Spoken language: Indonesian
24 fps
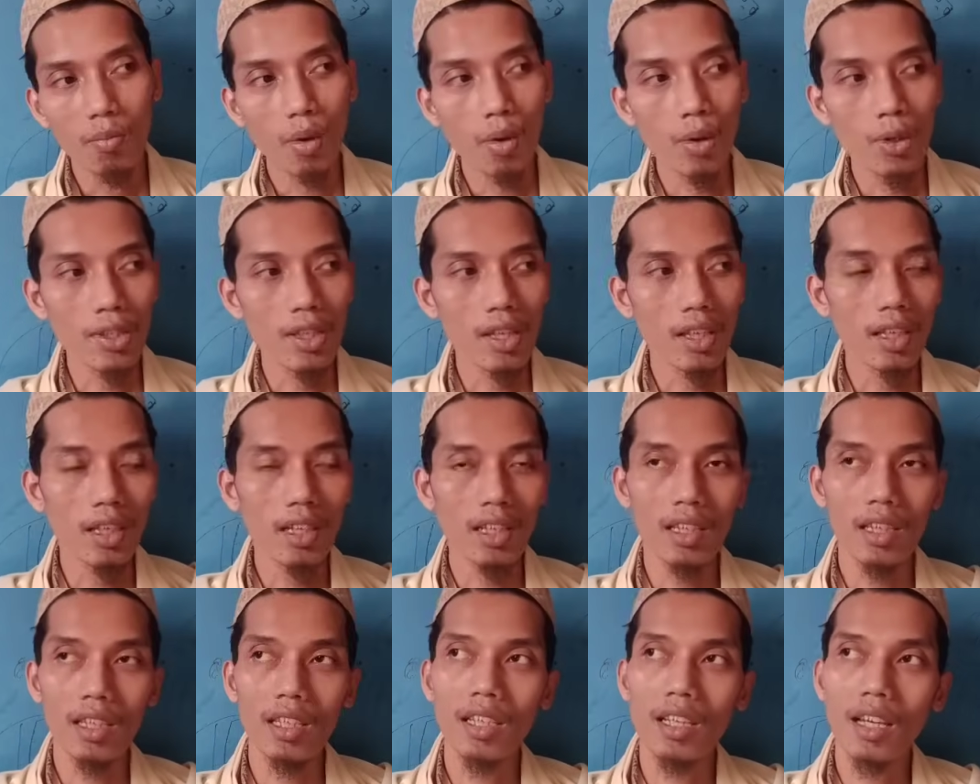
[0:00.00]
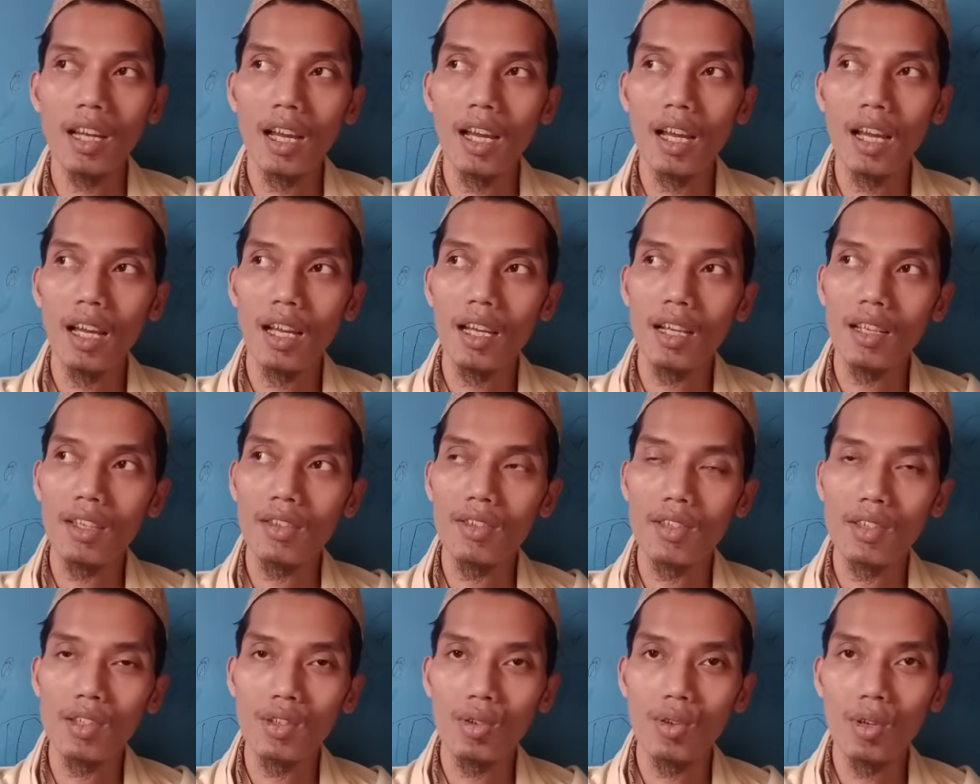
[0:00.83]
Bahwasanya ketika
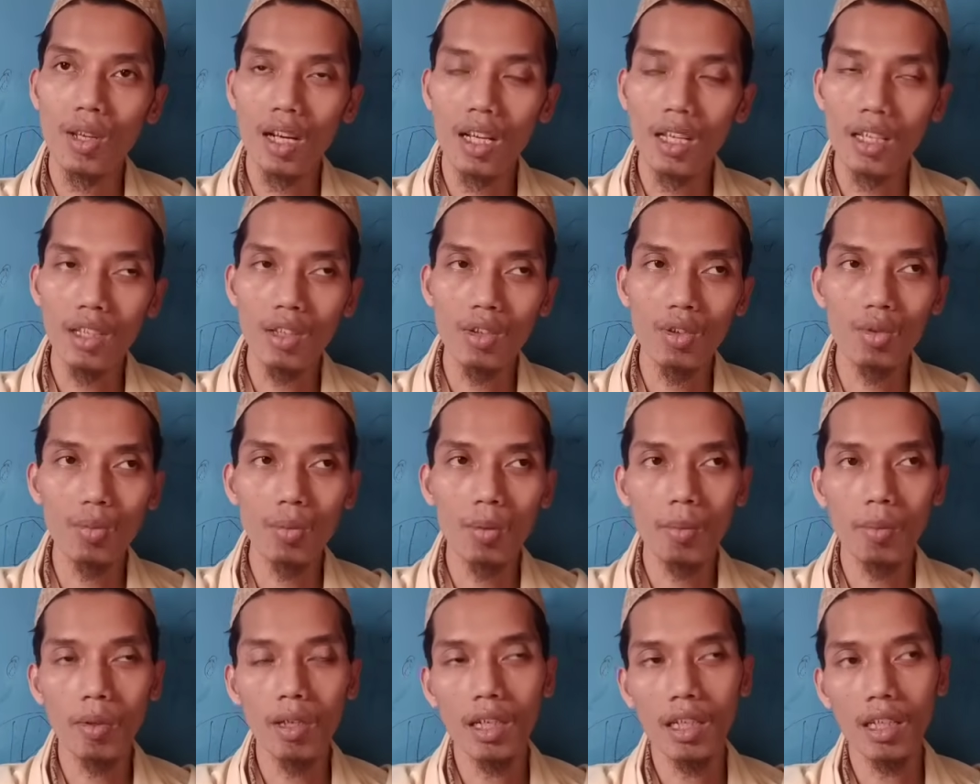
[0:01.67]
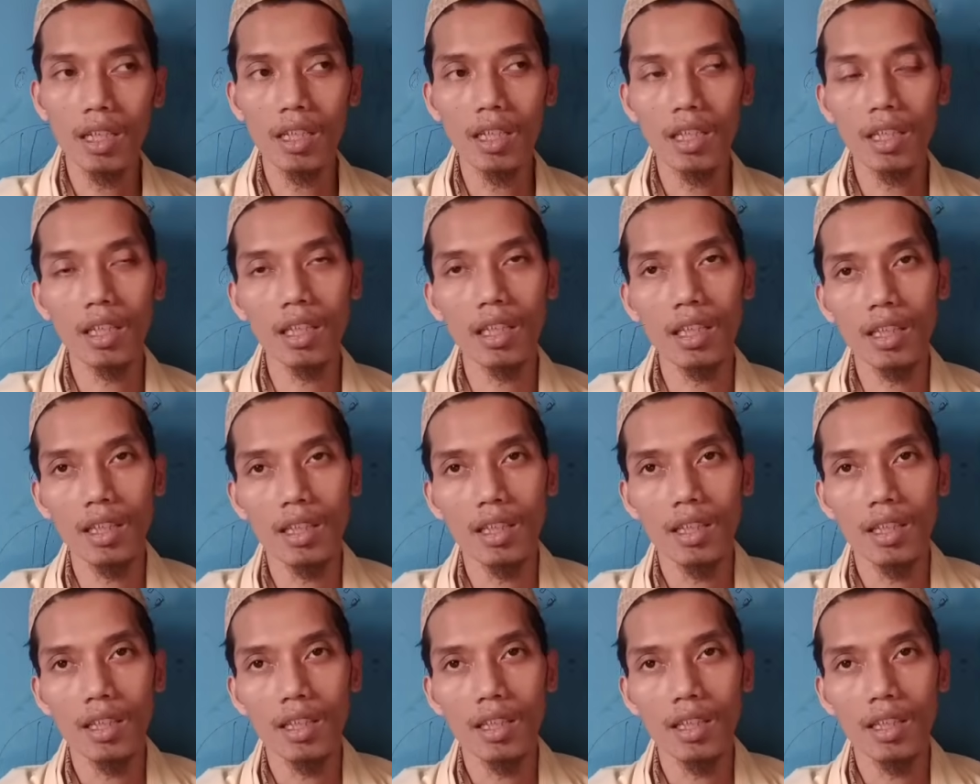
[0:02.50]
seseorang itu memiliki